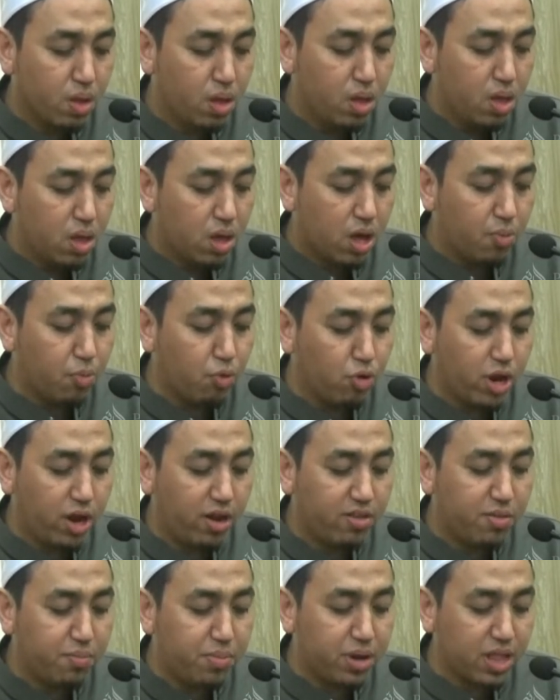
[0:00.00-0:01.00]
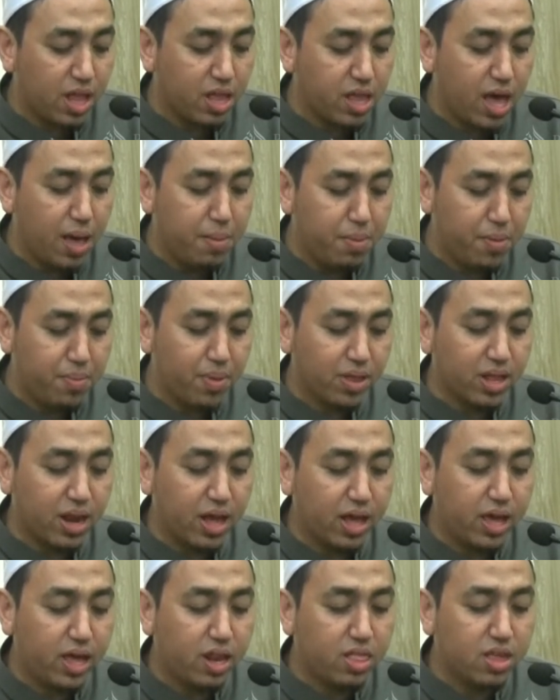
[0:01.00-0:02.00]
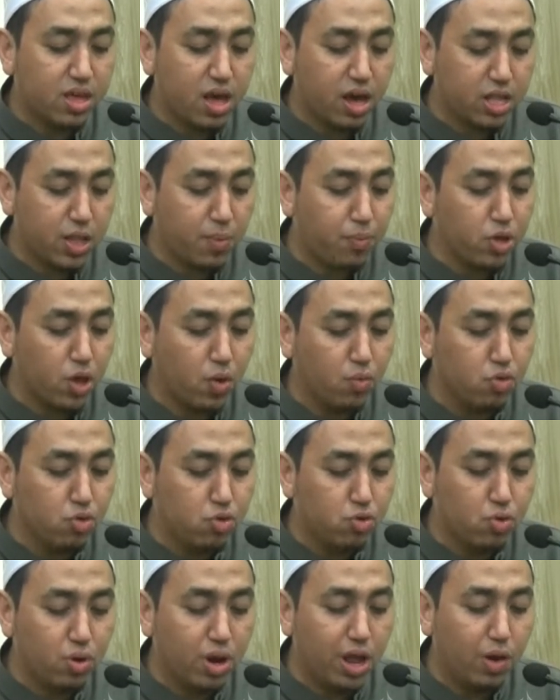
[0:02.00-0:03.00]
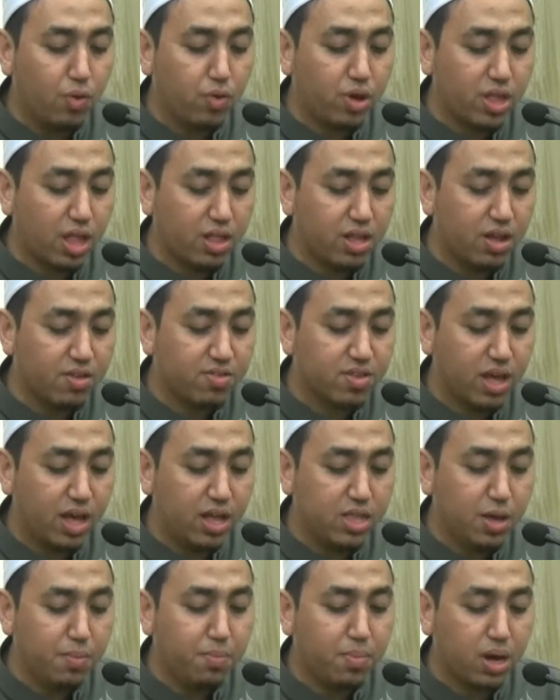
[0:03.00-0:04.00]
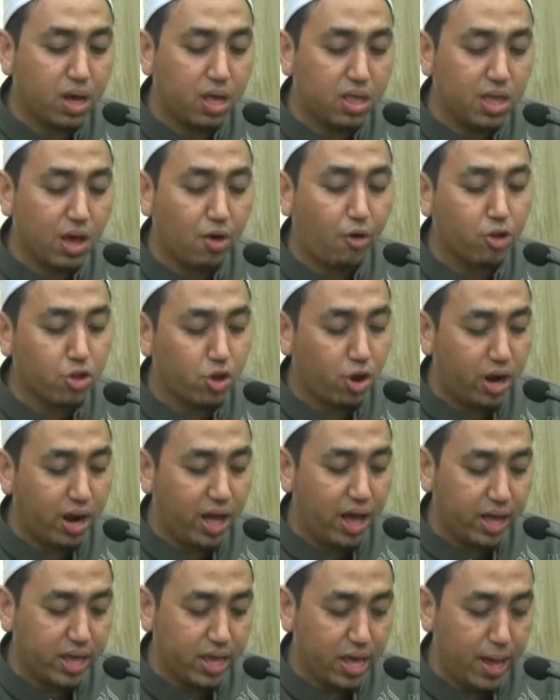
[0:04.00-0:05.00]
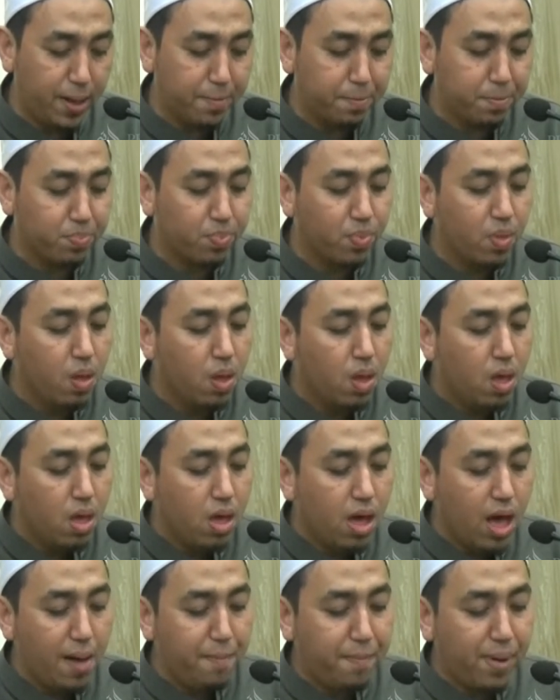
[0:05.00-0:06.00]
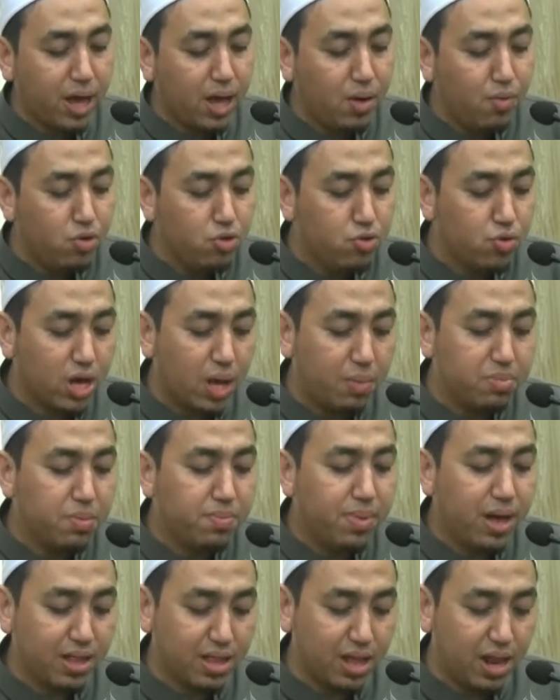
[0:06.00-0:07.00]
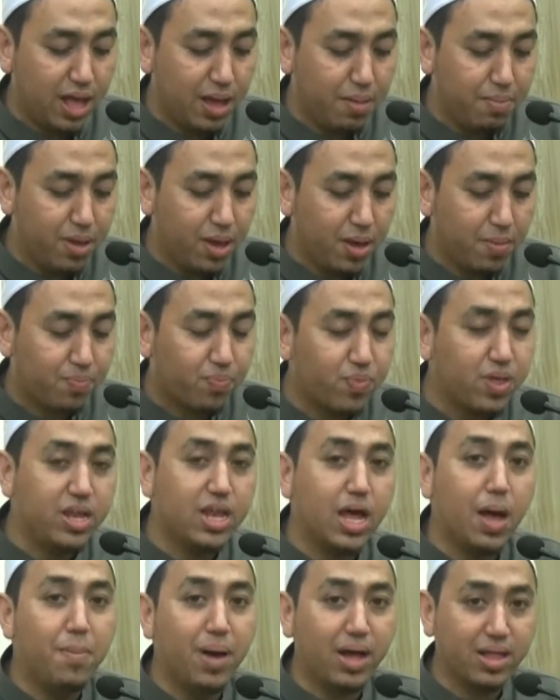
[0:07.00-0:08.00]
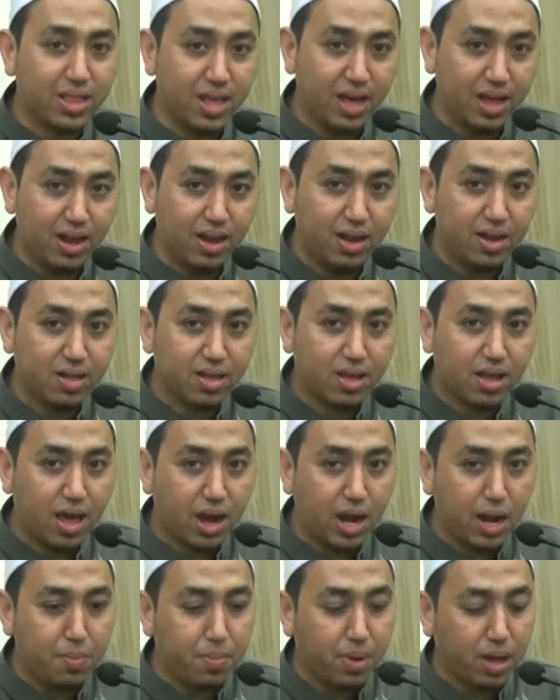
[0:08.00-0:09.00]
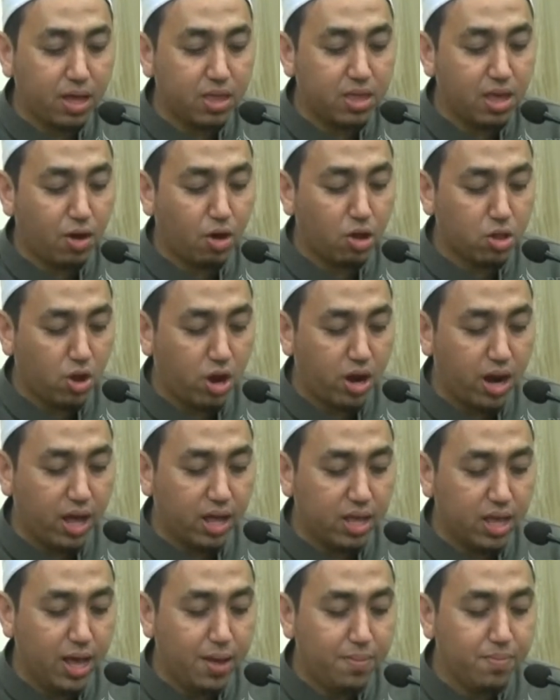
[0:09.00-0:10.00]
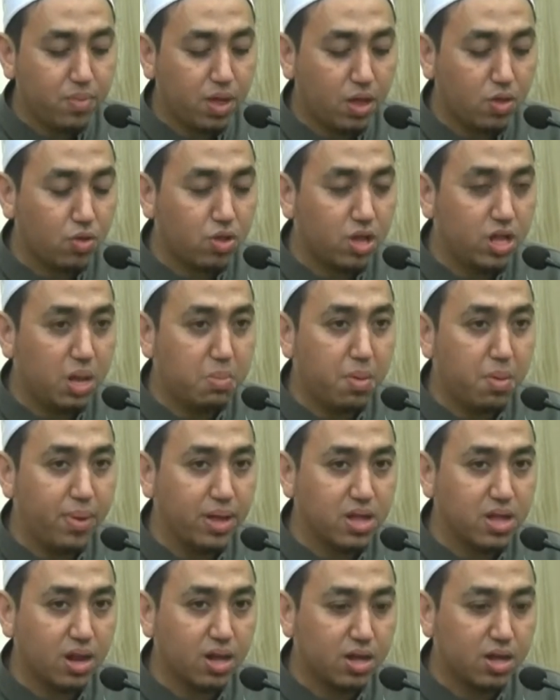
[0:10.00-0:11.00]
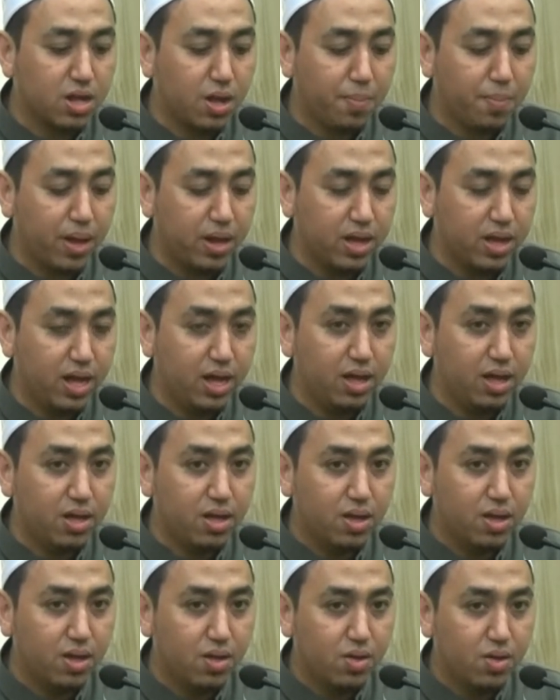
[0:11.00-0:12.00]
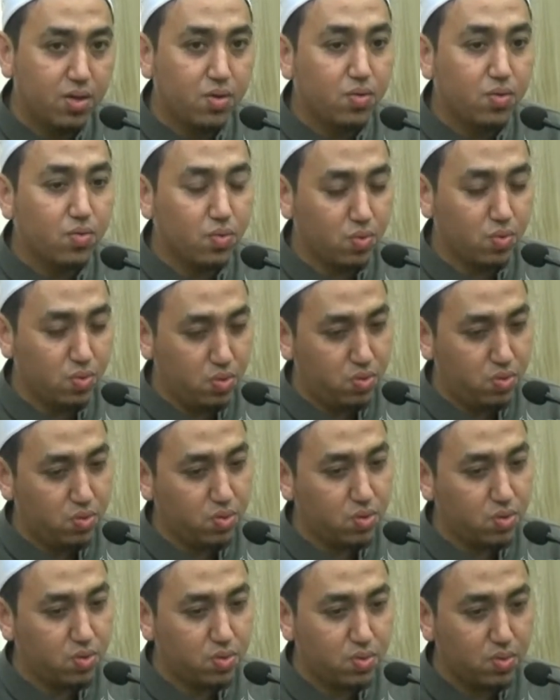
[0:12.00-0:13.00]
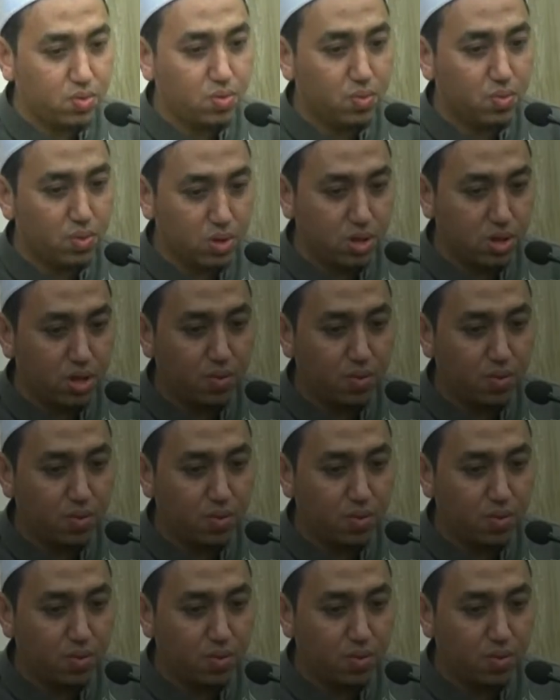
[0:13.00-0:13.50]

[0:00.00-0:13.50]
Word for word: Kemudian izin bertanya Habib yang terakhir jika kita punya wudhu lalu kita tidak sengaja menginjak kotoran ayam Apakah wudhu kami batal Habib? Tidak batal Karena menginjak kotoran ayam itu tidak membatalkan kepada wudhu Wallahu